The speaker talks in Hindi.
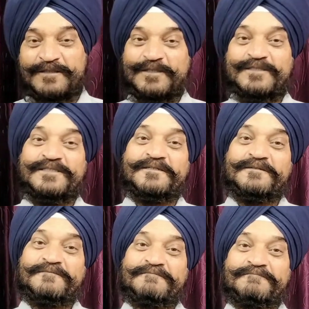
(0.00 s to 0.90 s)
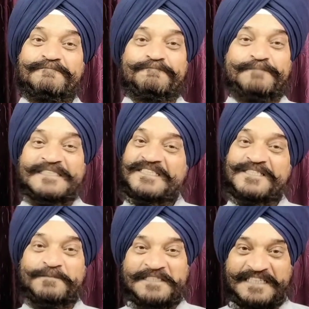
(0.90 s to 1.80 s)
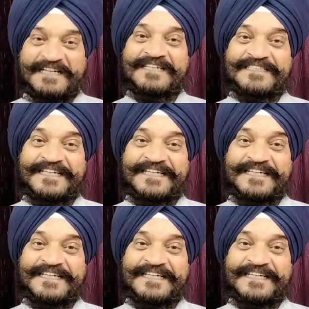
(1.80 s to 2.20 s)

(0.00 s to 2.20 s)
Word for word: और दोस्तों पच्चीस पत्थर